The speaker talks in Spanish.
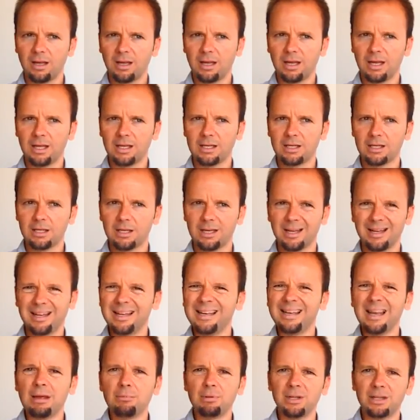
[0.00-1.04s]
es
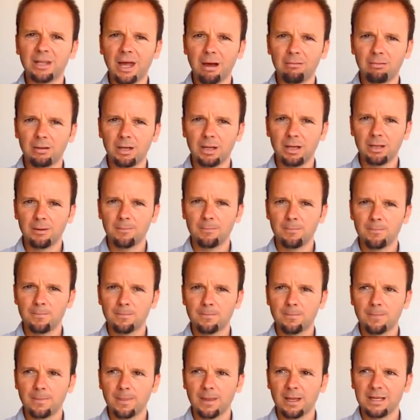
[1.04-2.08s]
inevitable
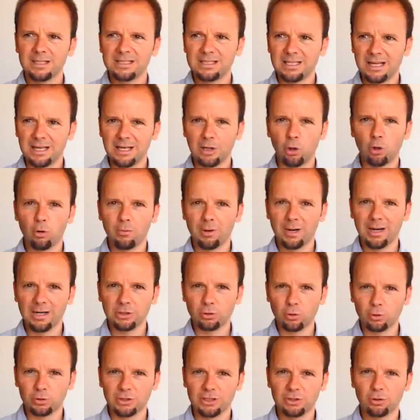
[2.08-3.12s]
si elijo ver las
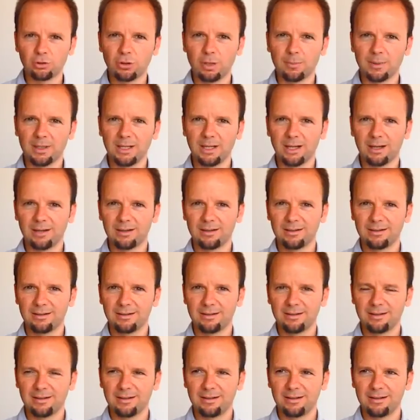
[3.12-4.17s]
cosas de otra manera.
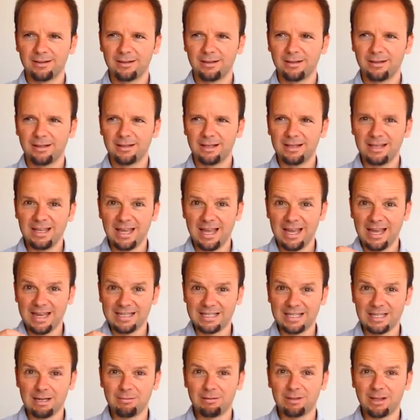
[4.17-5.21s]

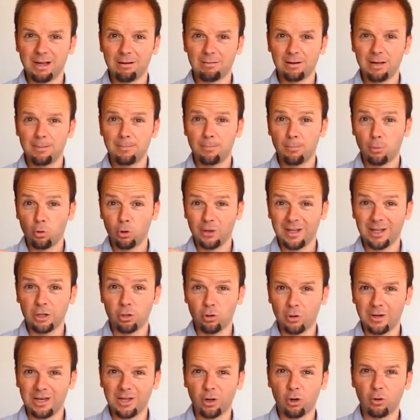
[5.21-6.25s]
Es inevitable porque
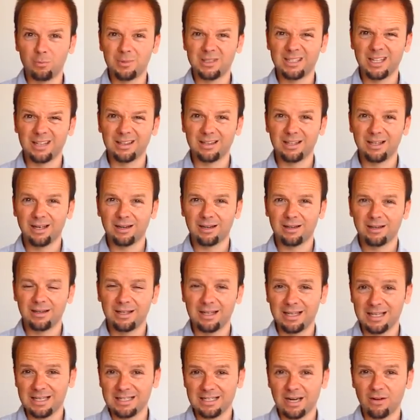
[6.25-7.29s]
yo elijo mi sentir.
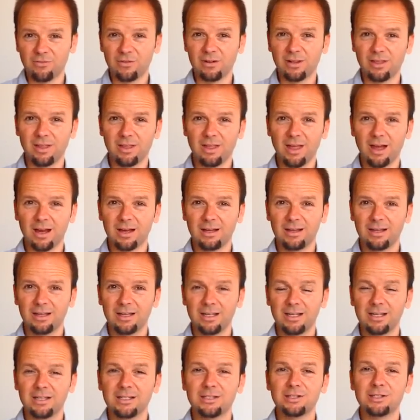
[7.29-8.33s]
¿Y qué es la felicidad?
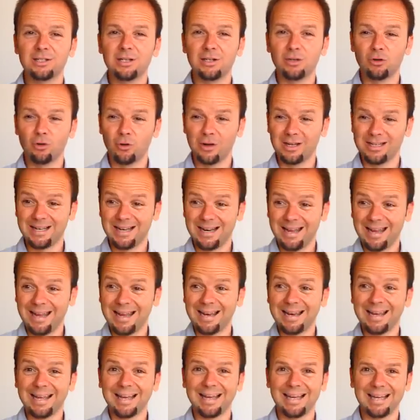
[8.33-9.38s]
Sino el
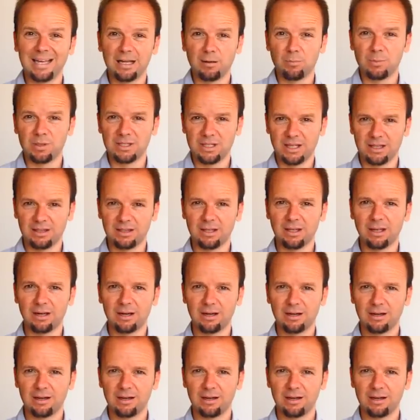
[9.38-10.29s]
elegir mi sentir.